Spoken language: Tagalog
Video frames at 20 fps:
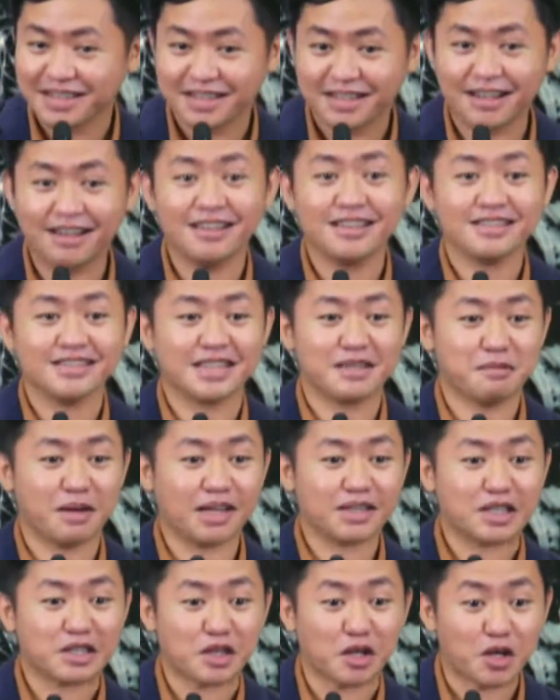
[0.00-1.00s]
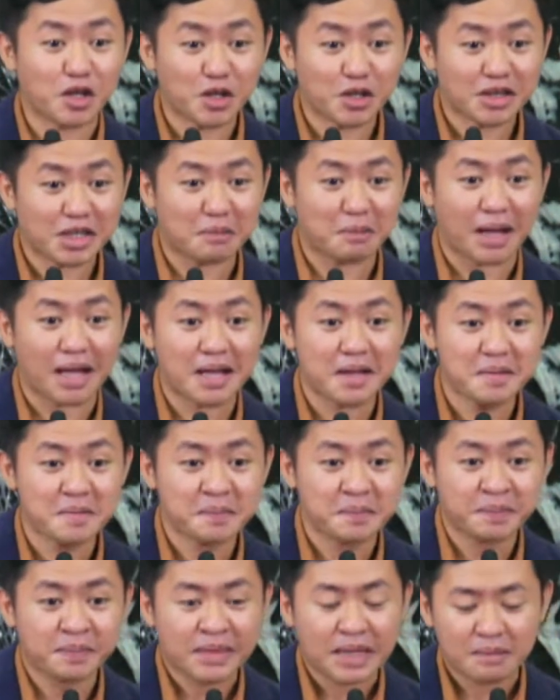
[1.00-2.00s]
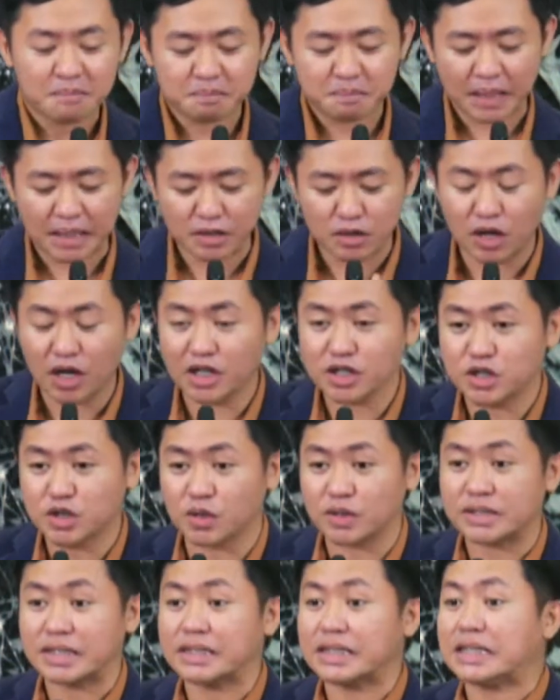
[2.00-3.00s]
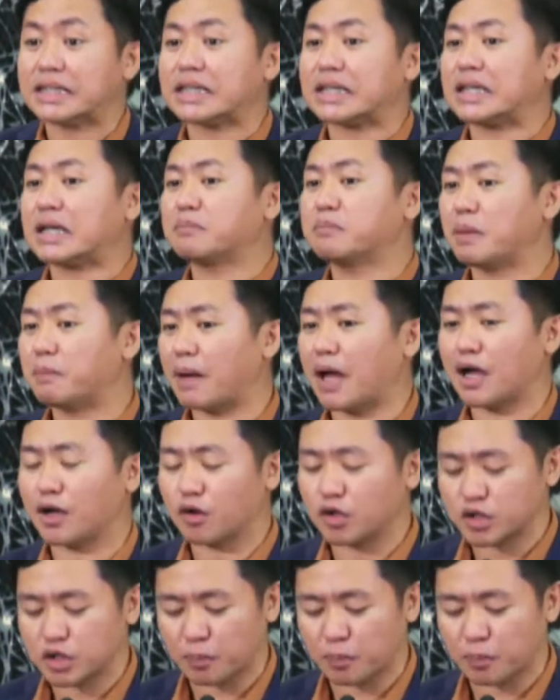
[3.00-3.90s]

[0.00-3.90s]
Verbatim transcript: Oh, 'di ba? Totoo 'yun, 'di ba? Pero ang Diyos hindi siya nagbabago.